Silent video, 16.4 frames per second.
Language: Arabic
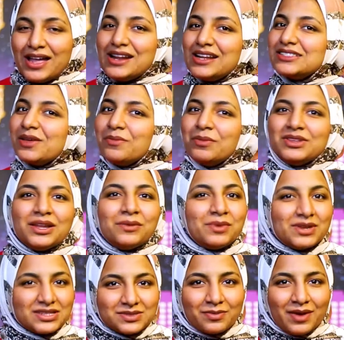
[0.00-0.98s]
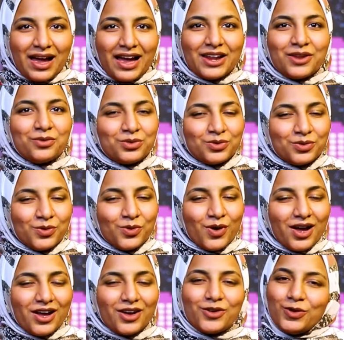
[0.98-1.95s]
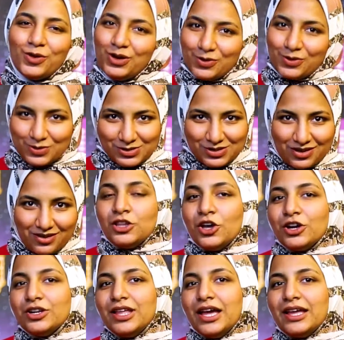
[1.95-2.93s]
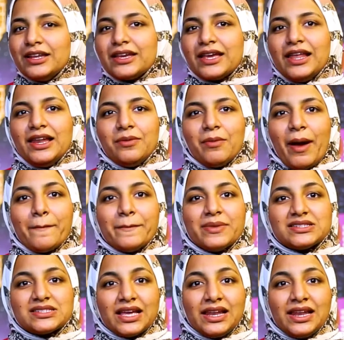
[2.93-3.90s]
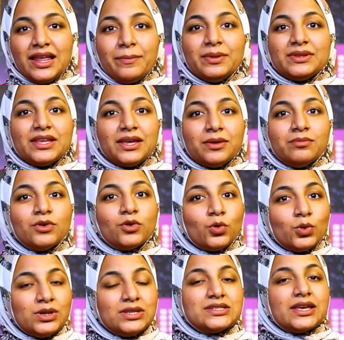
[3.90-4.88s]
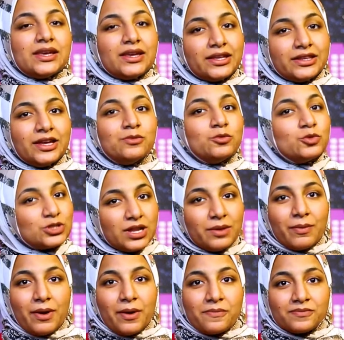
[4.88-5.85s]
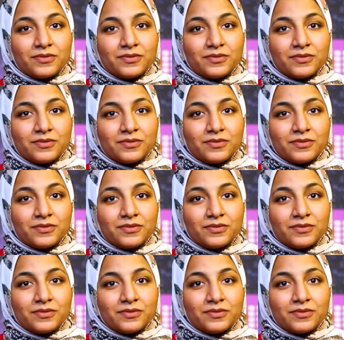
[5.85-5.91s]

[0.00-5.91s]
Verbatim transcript: رسمت البسمة على وجوه كل أسرة النهاردة هنتكلم عن مسألة بتهم كل سيدة مسلمة